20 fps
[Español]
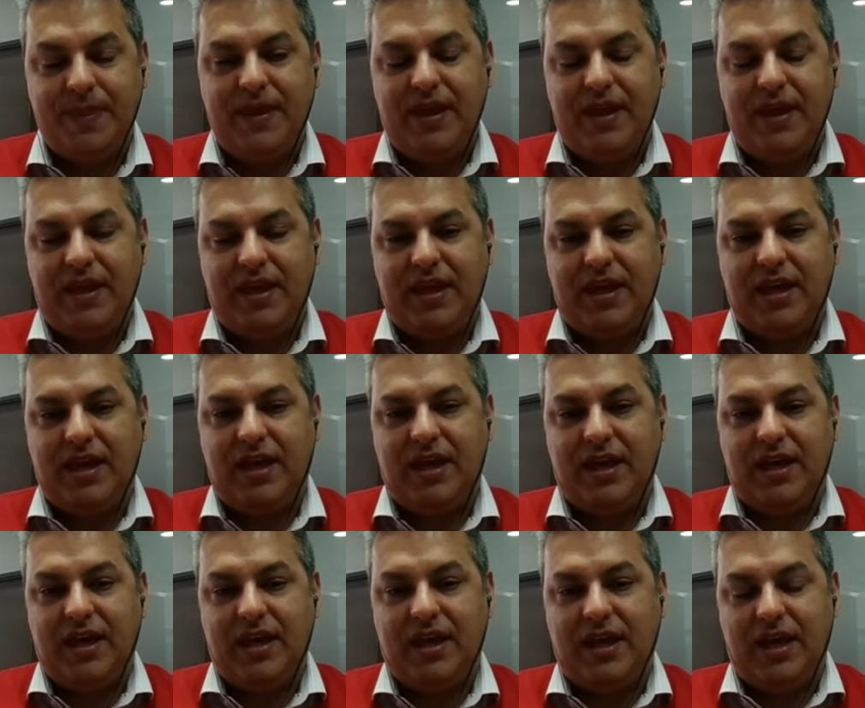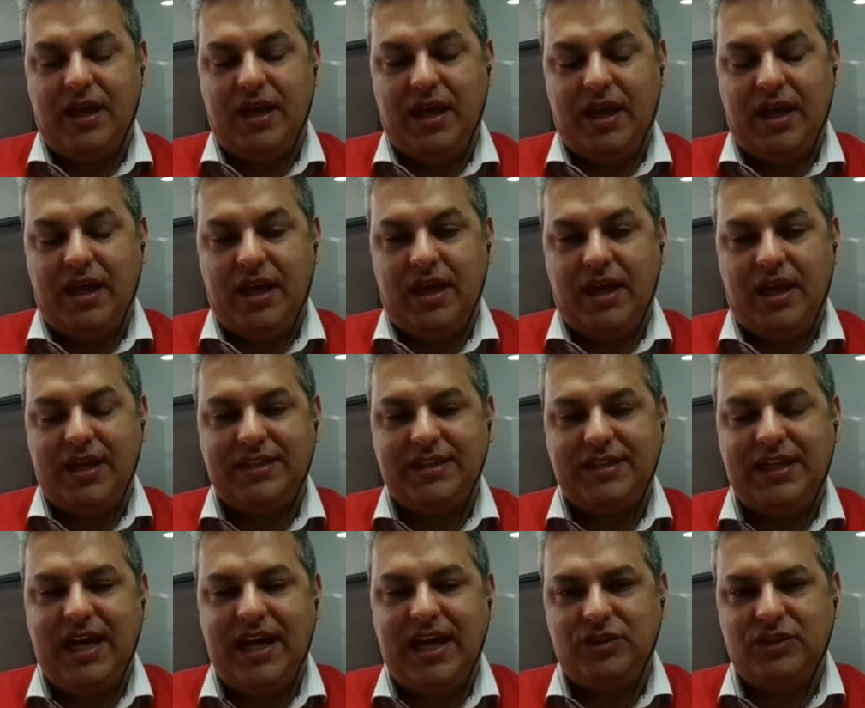Eh, en ese
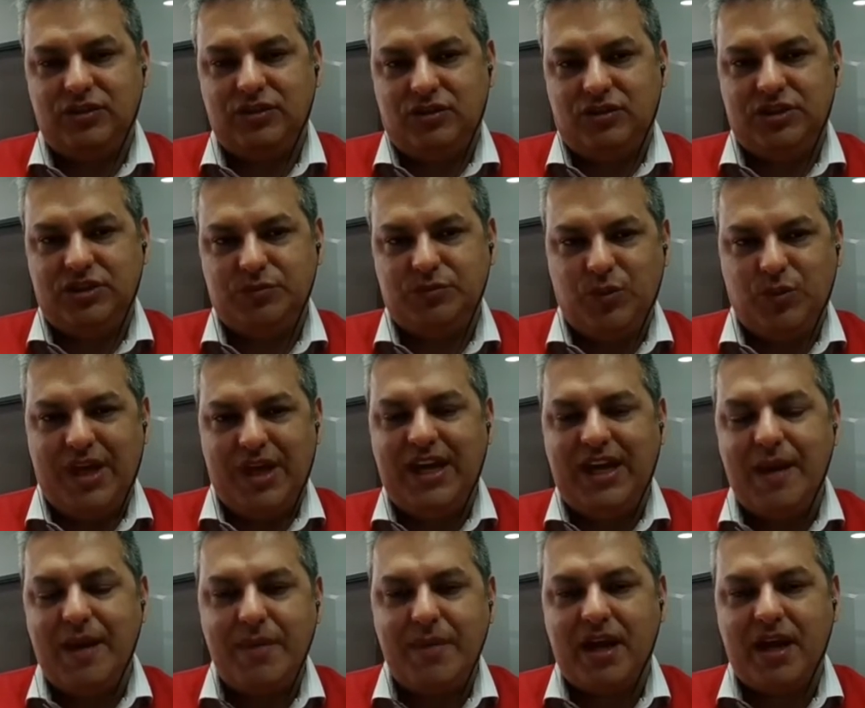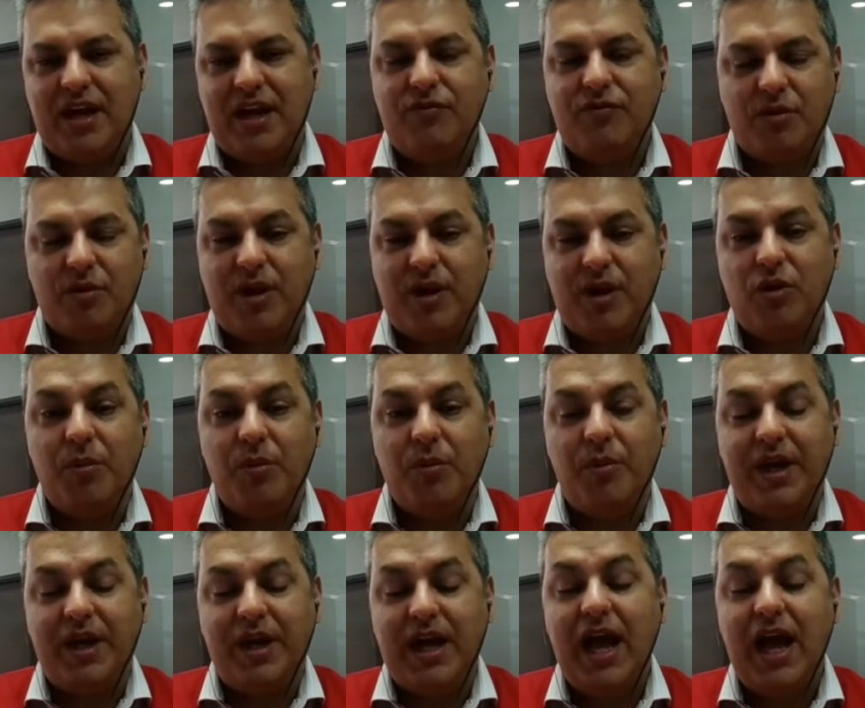caso entonces puede cambiar la forma como
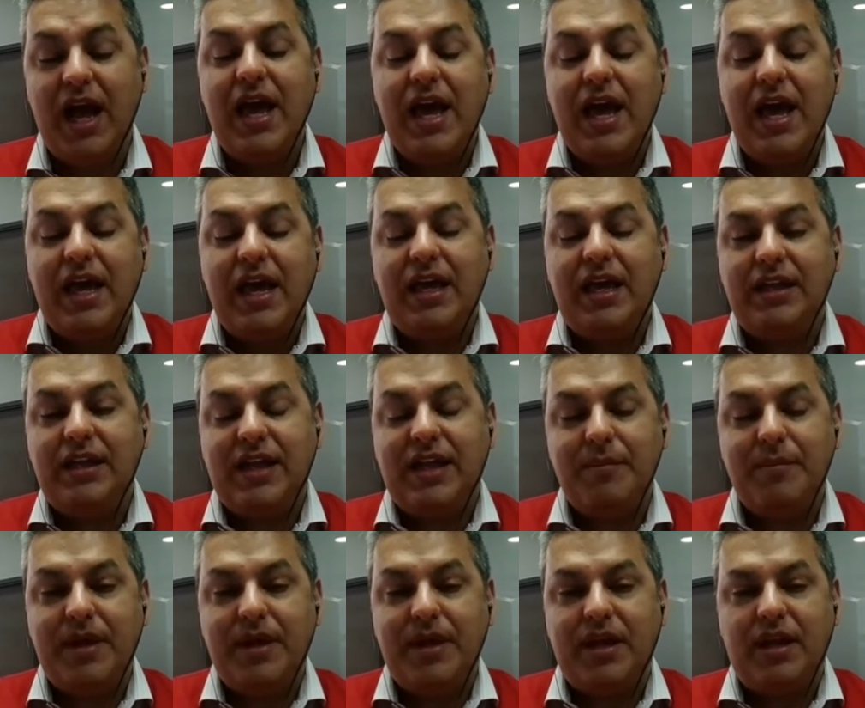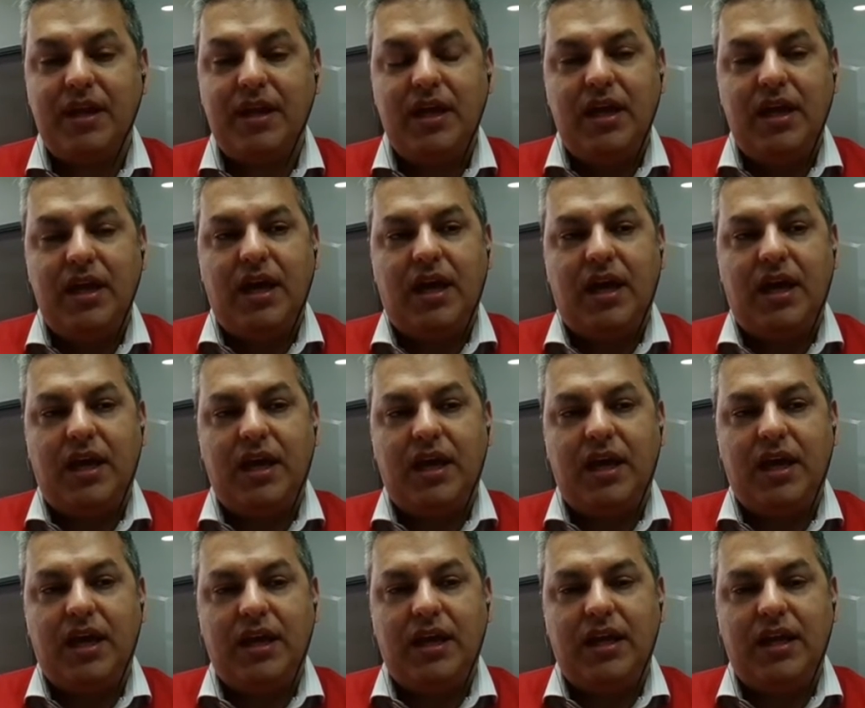ubica y también
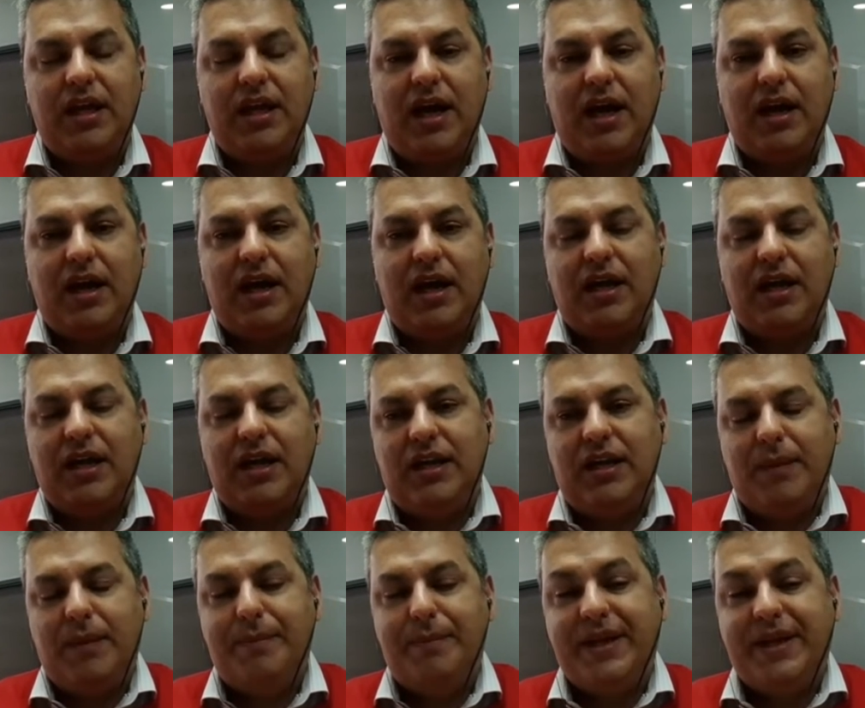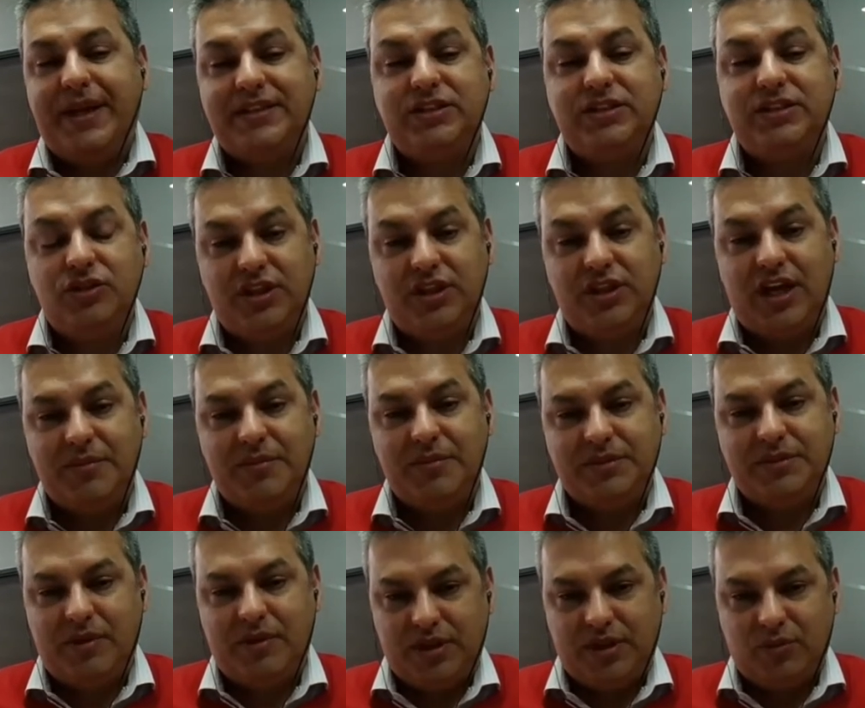eh, la, precisión de la
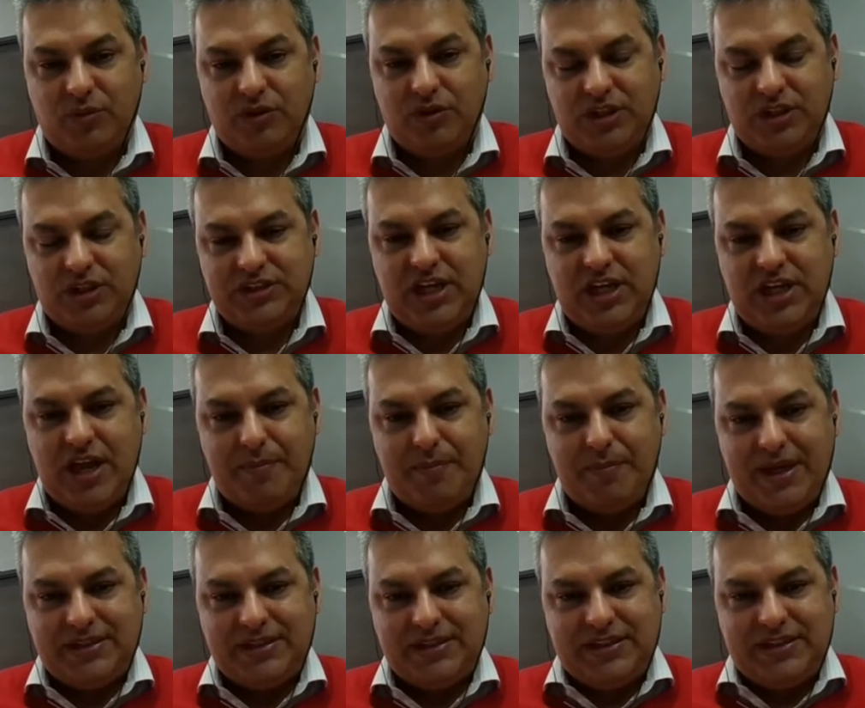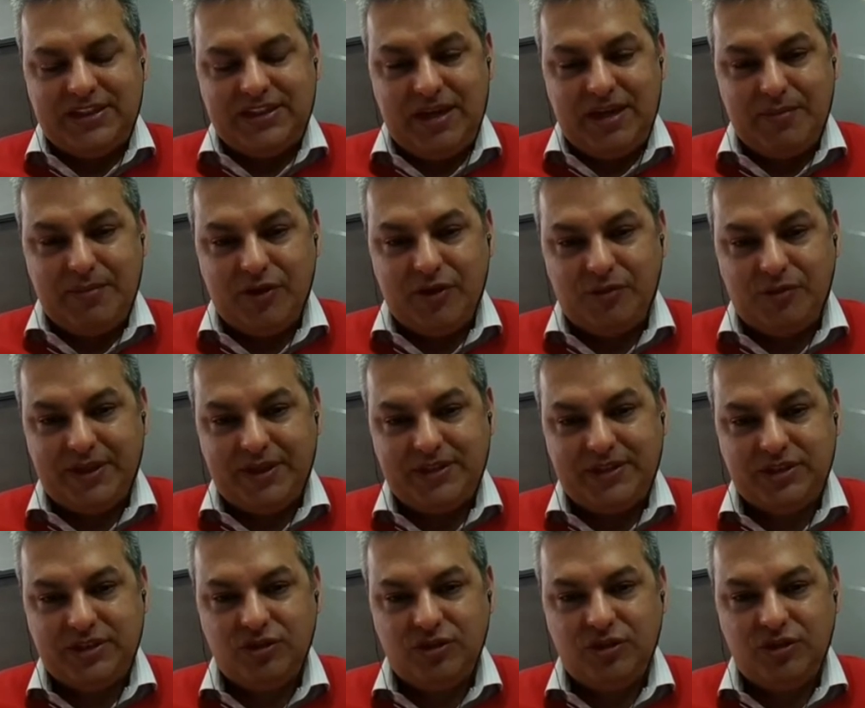misma. Porque cuando tienes el GPS tienes la mayor
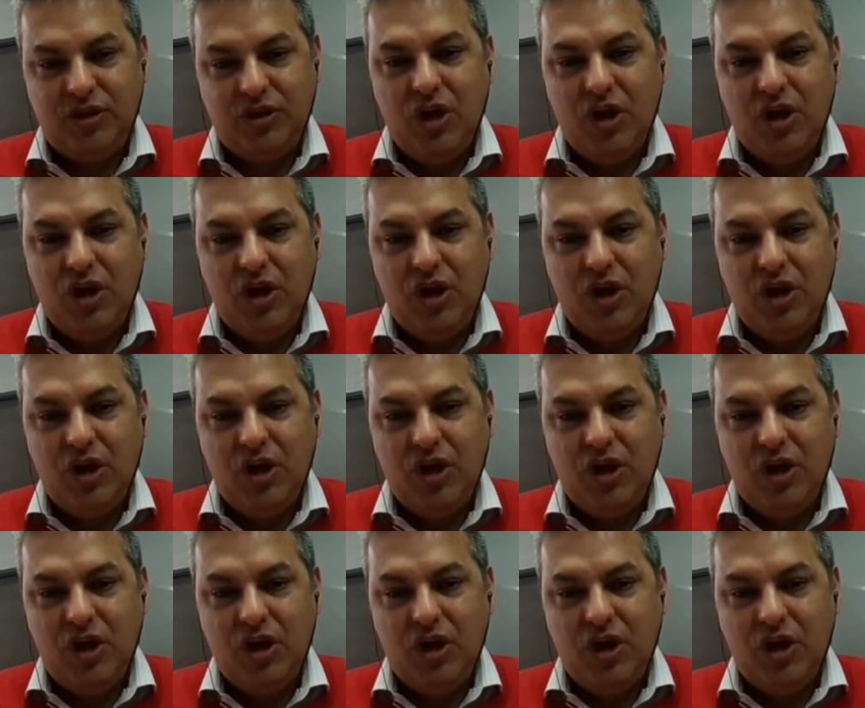precisión.